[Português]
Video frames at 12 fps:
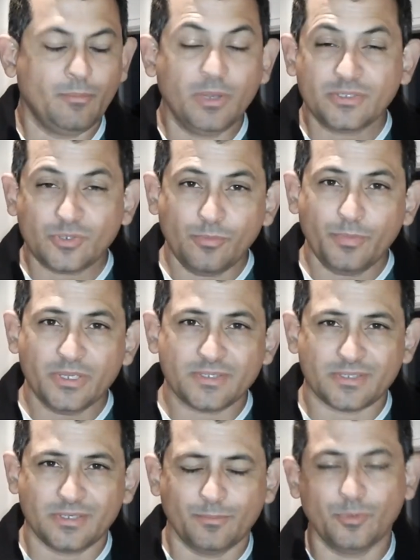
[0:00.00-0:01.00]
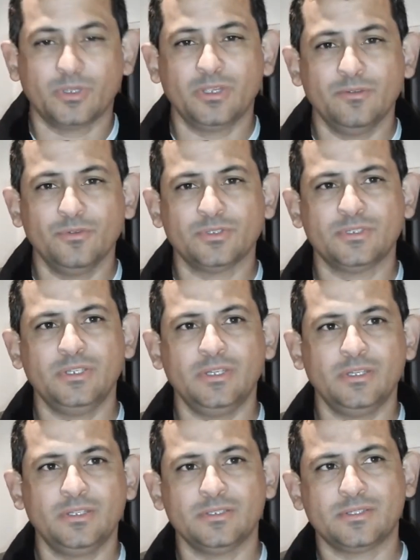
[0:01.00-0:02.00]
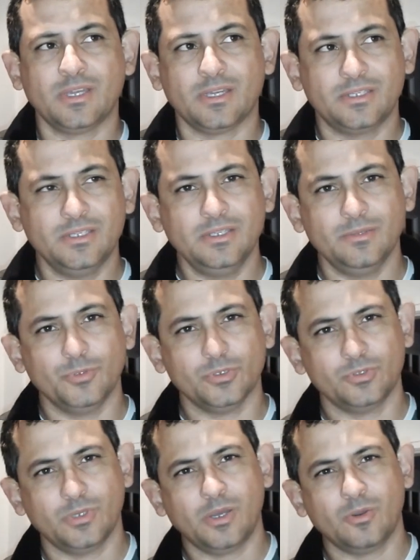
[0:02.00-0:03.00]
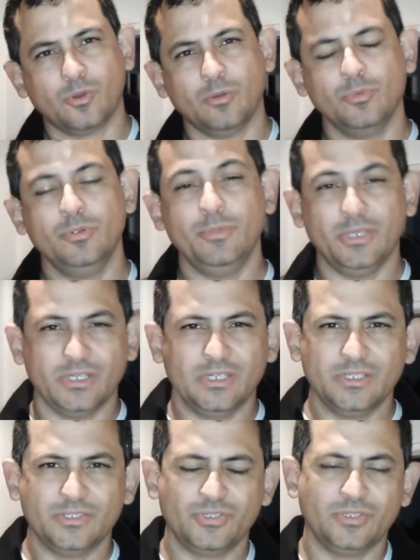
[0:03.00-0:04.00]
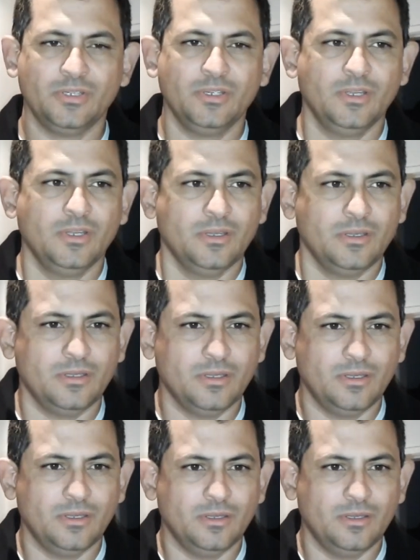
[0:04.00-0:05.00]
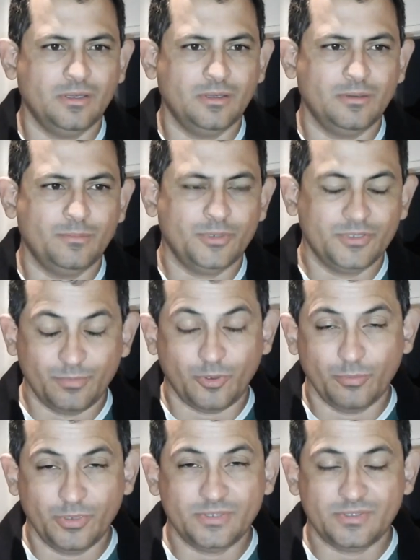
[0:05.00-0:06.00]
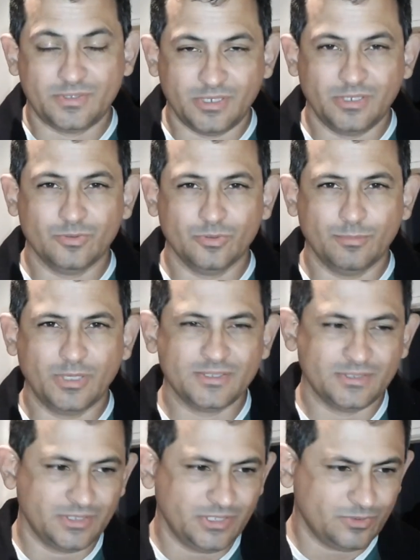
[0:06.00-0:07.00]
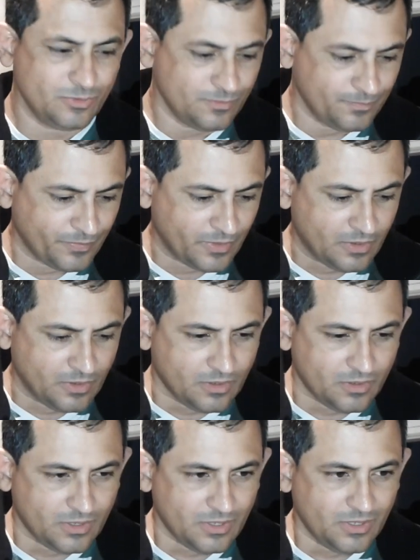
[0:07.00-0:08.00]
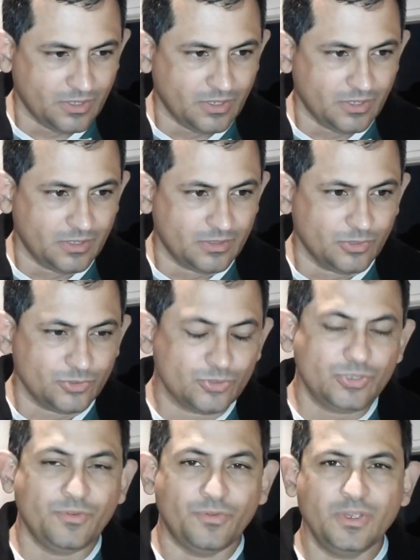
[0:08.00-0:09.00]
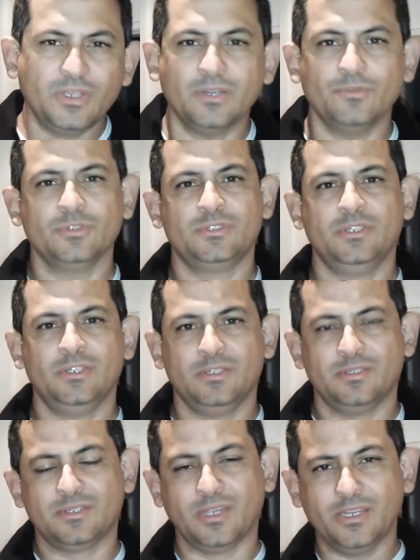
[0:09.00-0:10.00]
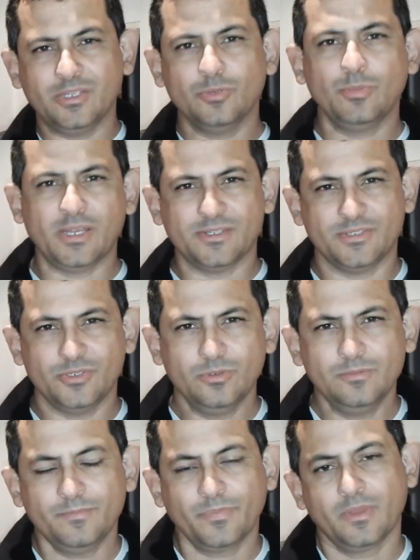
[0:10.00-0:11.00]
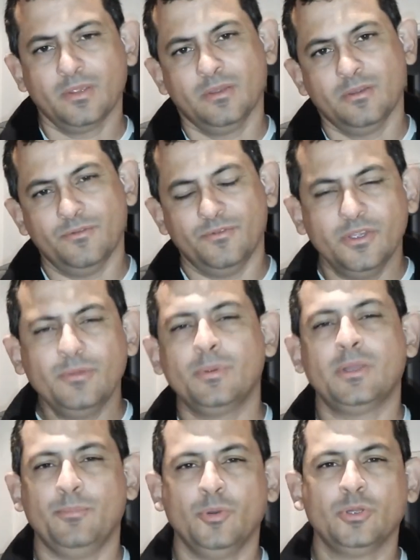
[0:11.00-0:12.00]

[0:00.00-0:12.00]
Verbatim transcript: mas compensa, porque você que está aqui em Portugal como imigrante, é, principalmente sendo brasileiro, é, não justifica você sair do Brasil, vir para